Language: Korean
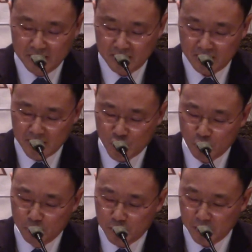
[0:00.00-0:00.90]

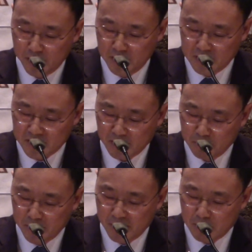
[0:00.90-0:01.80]
태초부터 있는
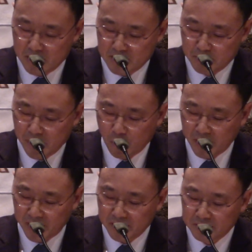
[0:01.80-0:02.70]
생명의 말씀에
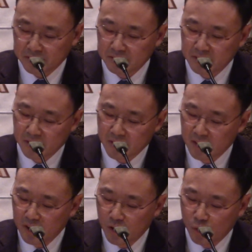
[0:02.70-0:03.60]
관하여는
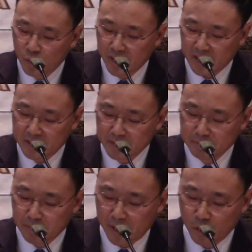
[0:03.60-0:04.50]
우리가
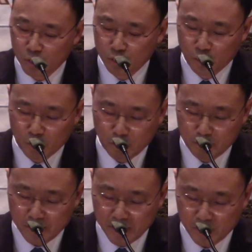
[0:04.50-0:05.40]
들은 바요 눈으로
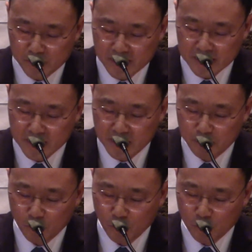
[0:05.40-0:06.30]
본 바요 자세히
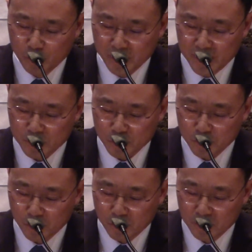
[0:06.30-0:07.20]
보고 우리의
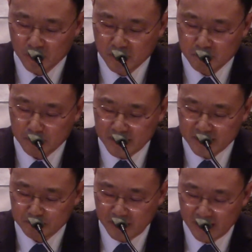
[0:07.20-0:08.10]
손으로
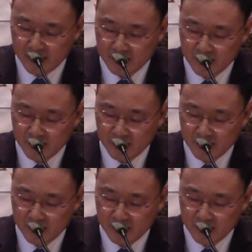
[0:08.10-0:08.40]
만진 바라